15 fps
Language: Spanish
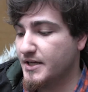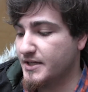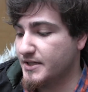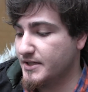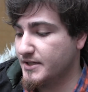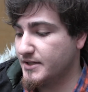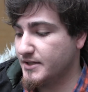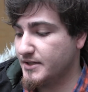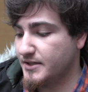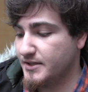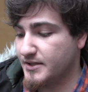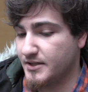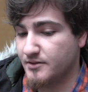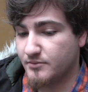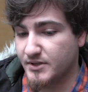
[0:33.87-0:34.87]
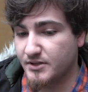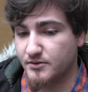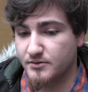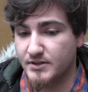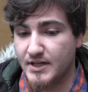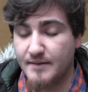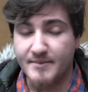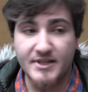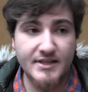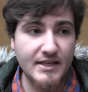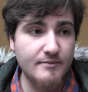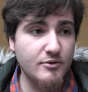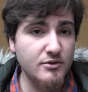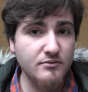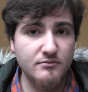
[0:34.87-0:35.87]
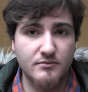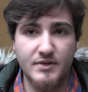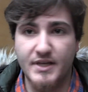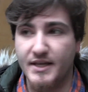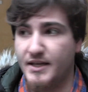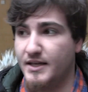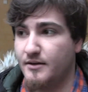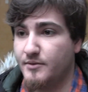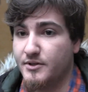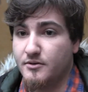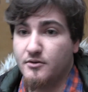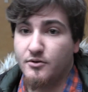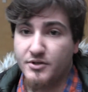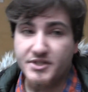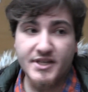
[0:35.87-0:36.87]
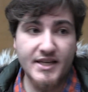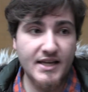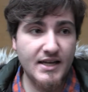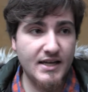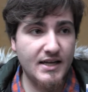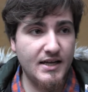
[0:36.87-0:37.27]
y bueno, lamentamos bueno, hoy se,